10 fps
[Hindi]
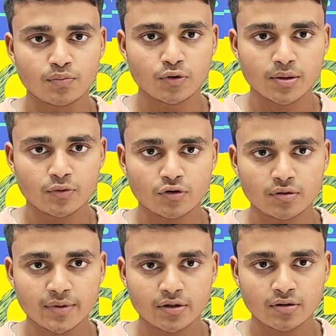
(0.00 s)
पूरे बुंडू
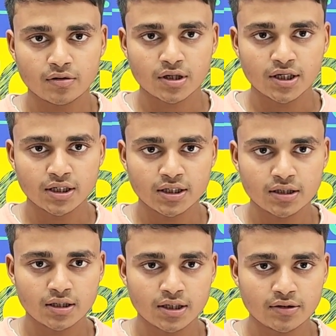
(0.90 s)
में और कहीं
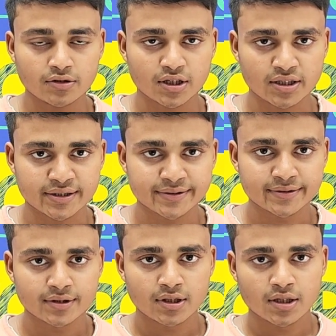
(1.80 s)
नहीं होता है
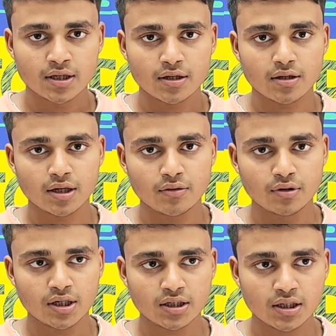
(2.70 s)

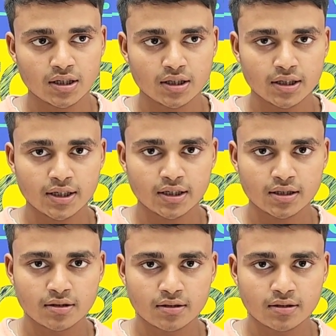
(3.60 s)
यूलर का हर एक